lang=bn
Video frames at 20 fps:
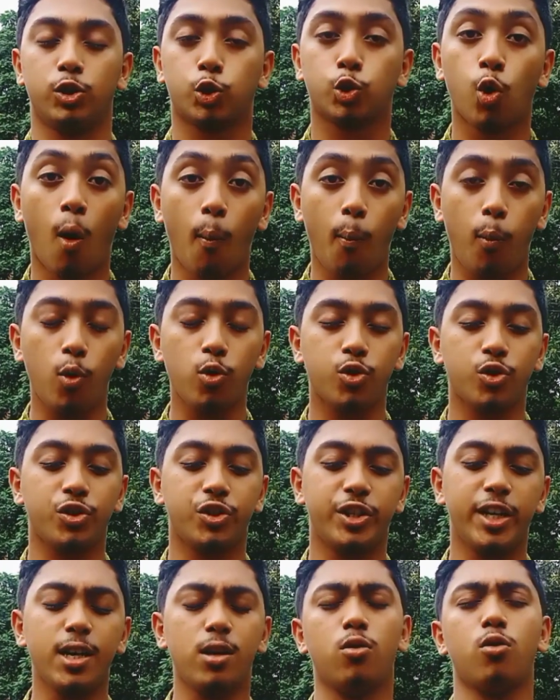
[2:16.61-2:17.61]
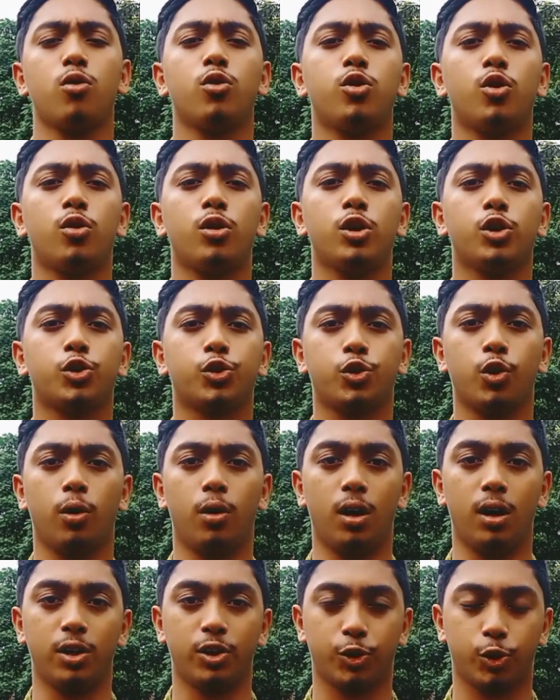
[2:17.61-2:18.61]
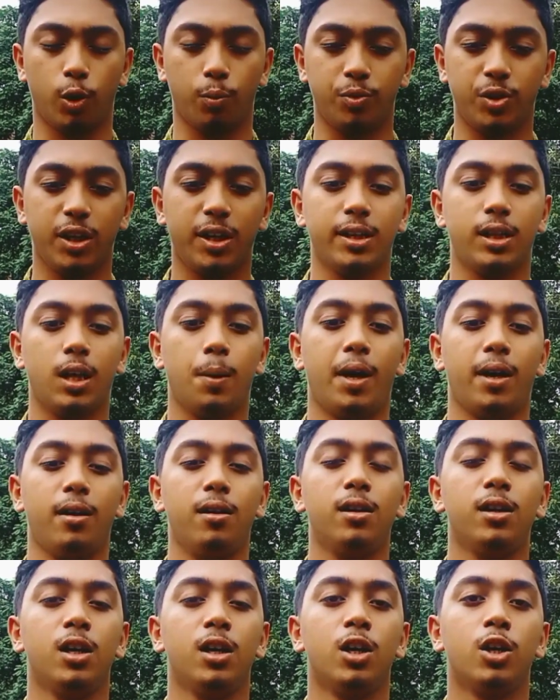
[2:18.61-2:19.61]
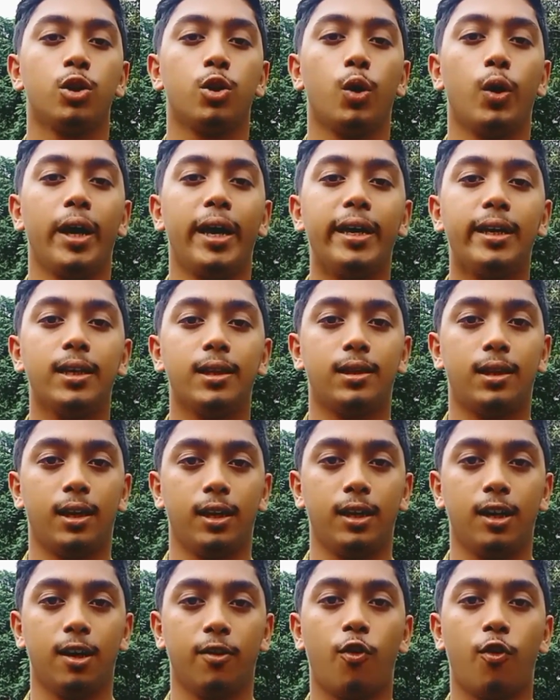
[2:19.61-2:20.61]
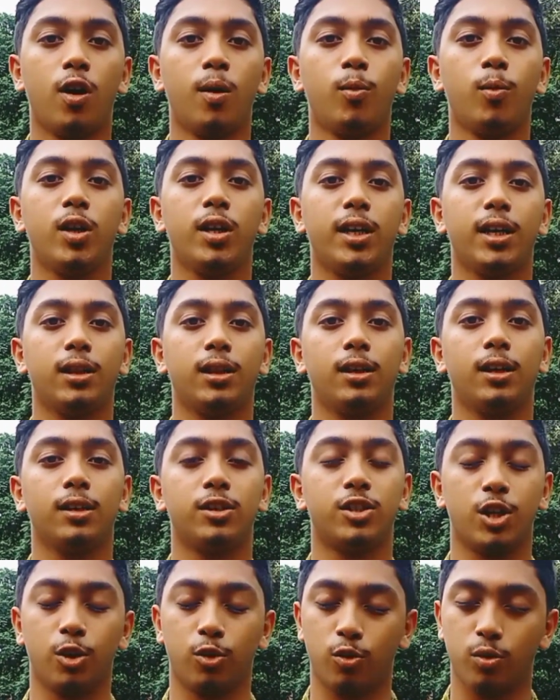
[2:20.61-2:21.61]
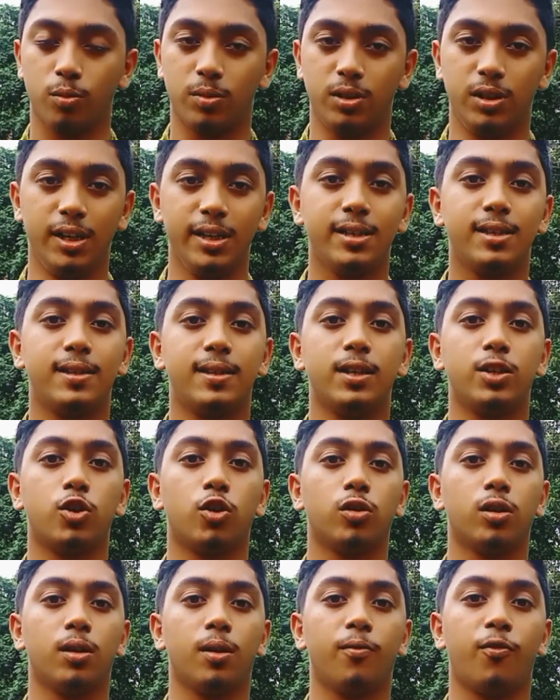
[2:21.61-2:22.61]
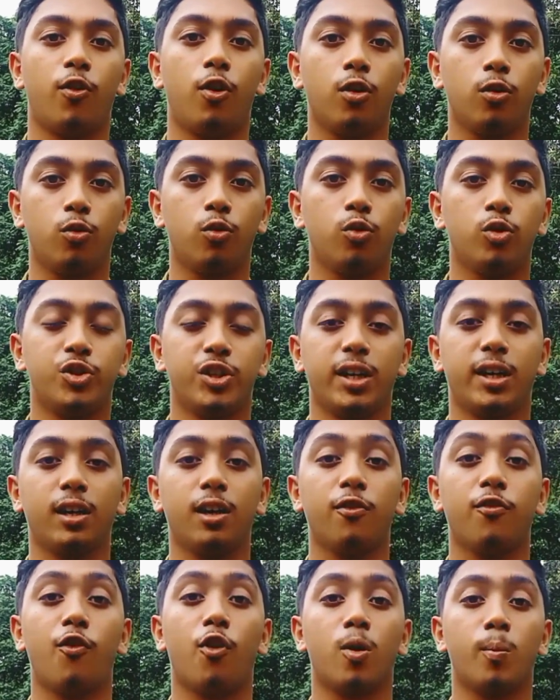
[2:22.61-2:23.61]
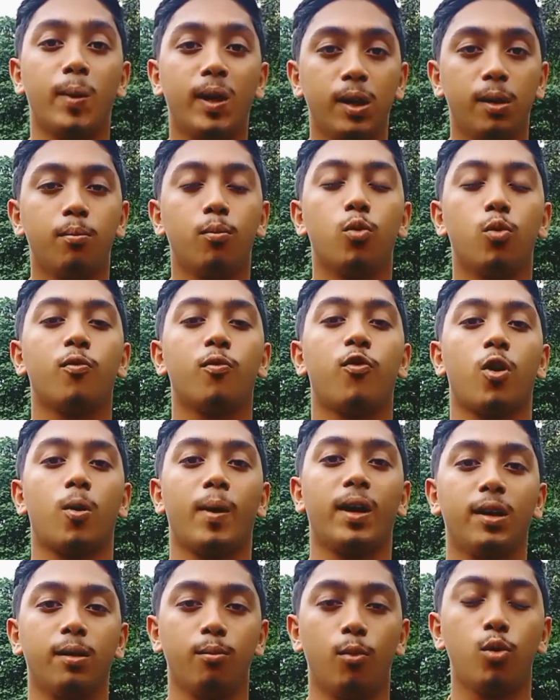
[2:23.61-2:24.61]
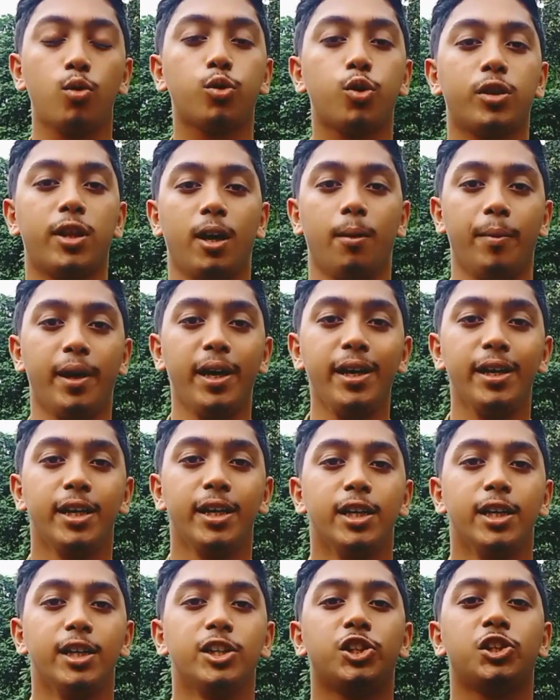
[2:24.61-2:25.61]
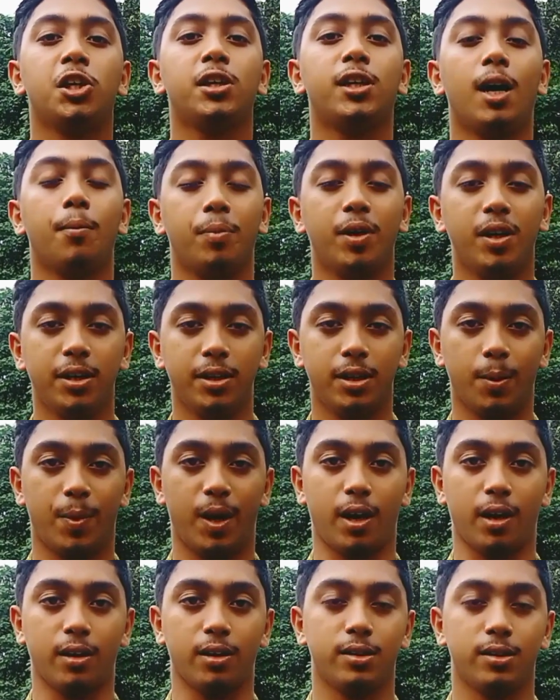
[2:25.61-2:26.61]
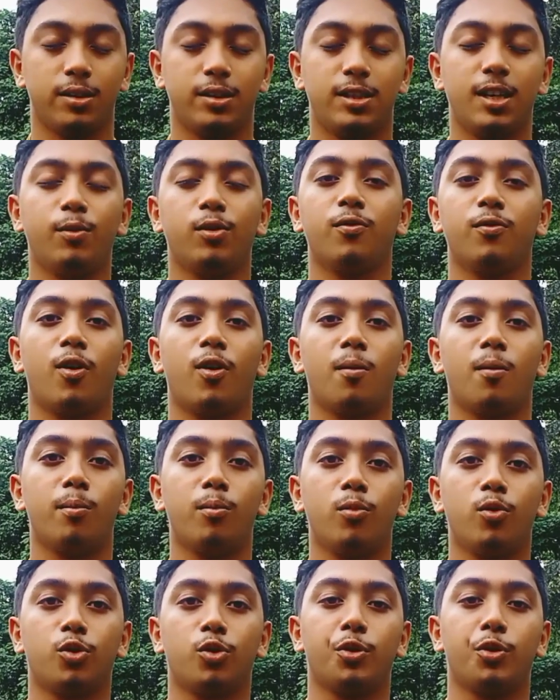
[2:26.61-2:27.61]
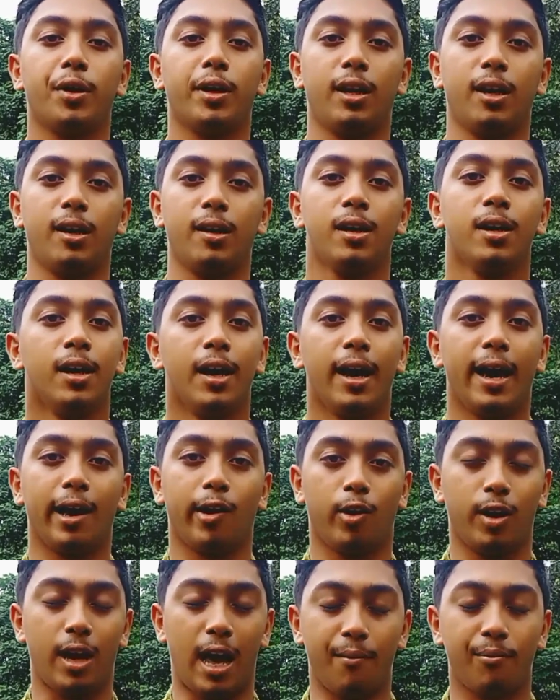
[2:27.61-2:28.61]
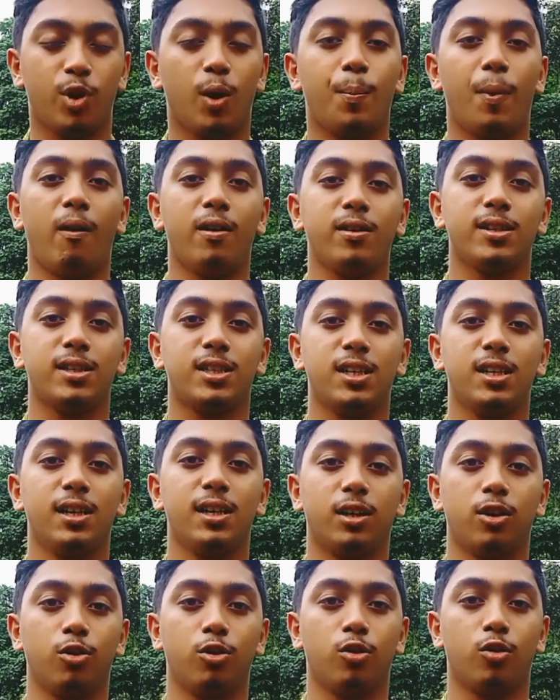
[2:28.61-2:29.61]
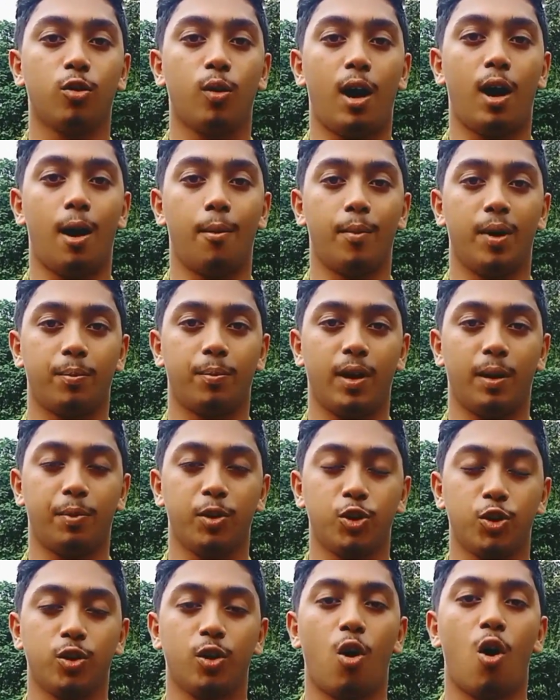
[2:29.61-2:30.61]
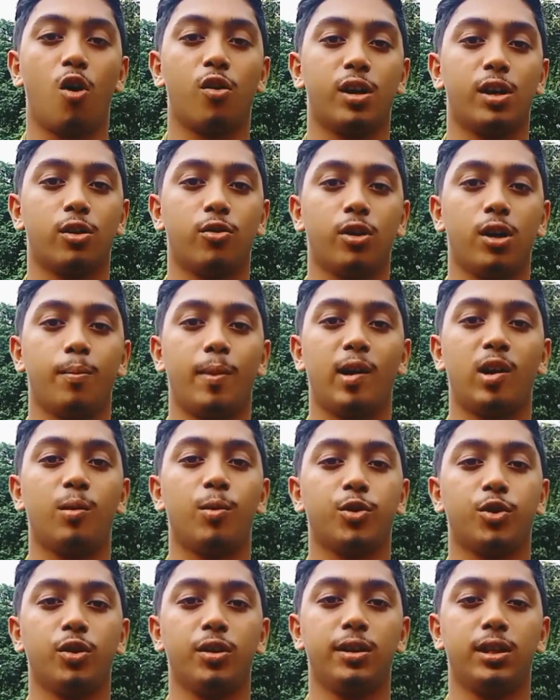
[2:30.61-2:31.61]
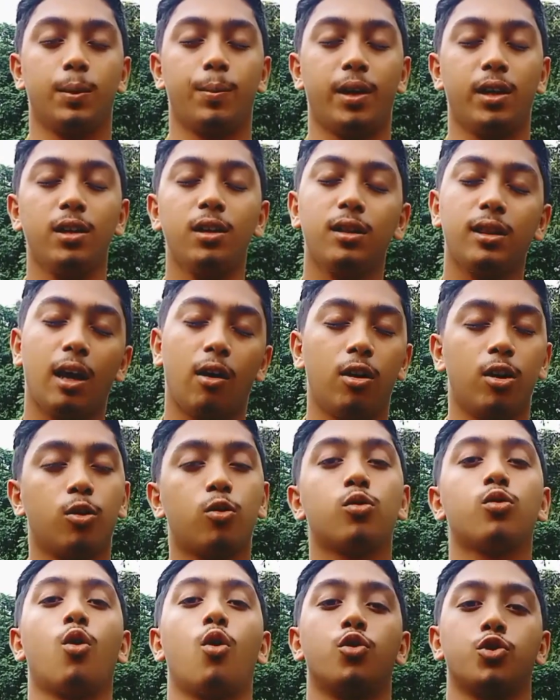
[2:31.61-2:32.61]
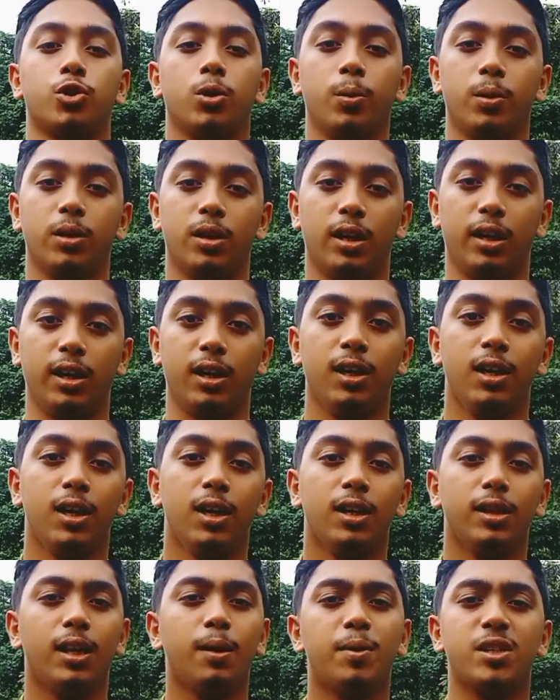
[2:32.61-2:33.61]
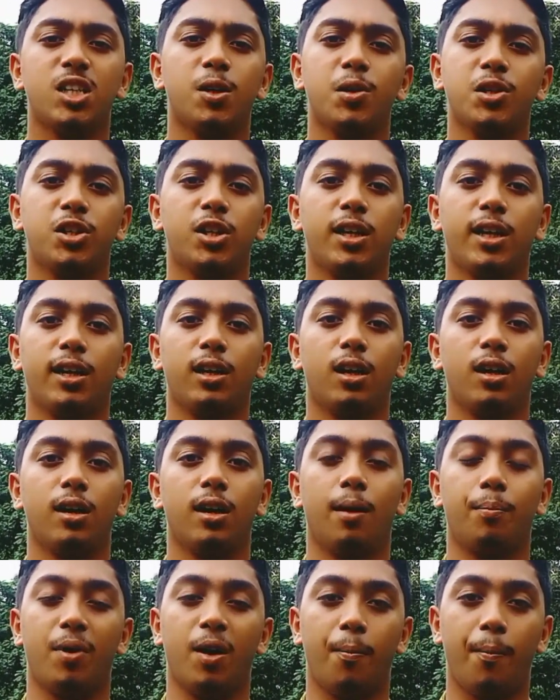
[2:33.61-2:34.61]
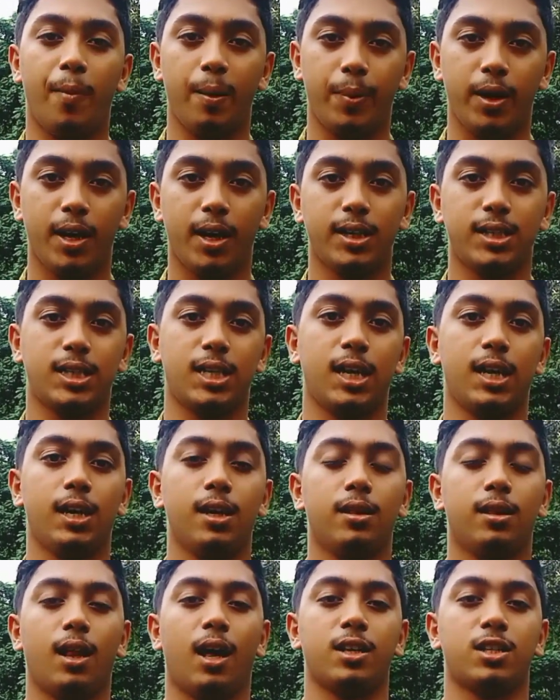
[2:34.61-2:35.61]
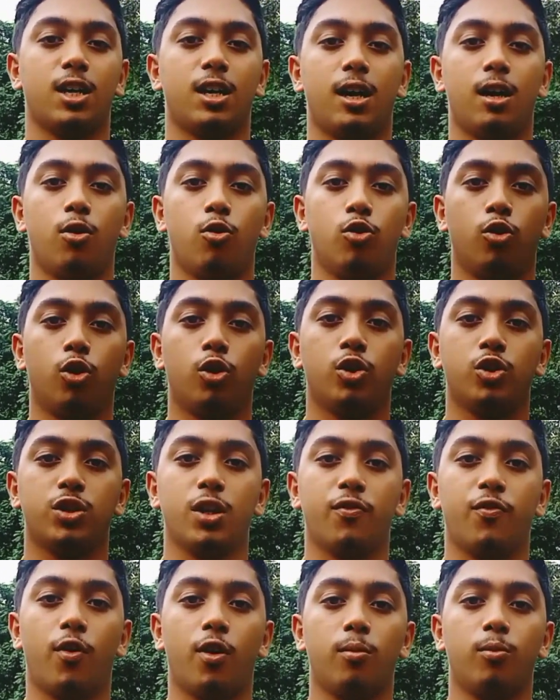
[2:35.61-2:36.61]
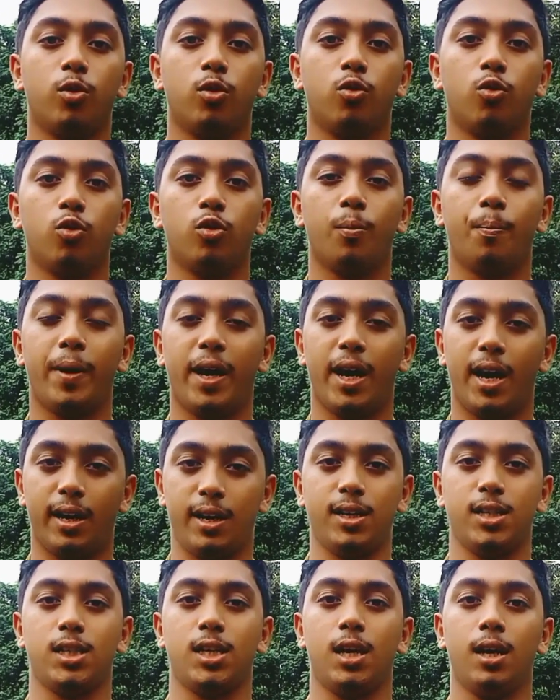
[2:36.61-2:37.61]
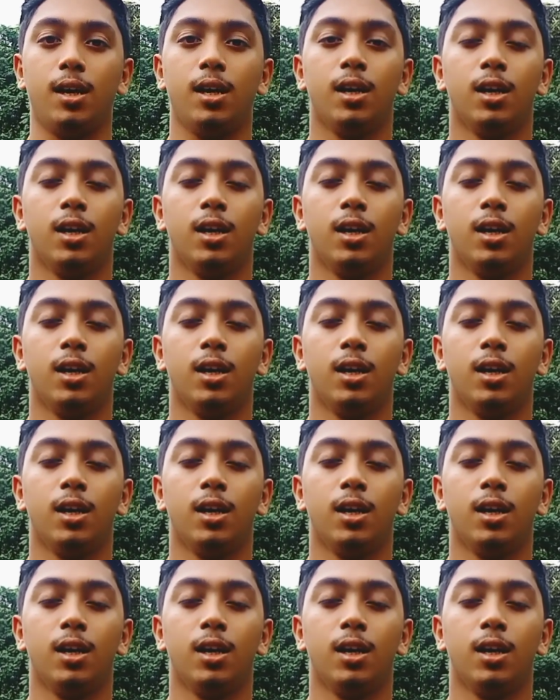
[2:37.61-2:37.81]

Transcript: সবুজ যে কোনো ধরনের সবজি খেতে পারেন তো এই ক্ষেত্রে ফলমূলের ক্ষেত্রে যেহেতু যে সিজনের ফলগুলো যেখানে ফর্মালিন ফরমালিন মুক্ত থাকবে সেটা আপনি নিতে পারেন যেমন ফরমালিন মুক্ত এখানে এখন আম তো পাওয়া যাচ্ছে না কিন্তু আম আপনি যদি অর্ডার করে ভালো মতো নিতে পারেন তাহলে কোনো অসুবিধা নেই তার পাশাপাশি এখানে আপনার পেঁপে আছে তাছাড়া অন্যান্য যে ফলমূলগুলো পেঁয়ারা আছে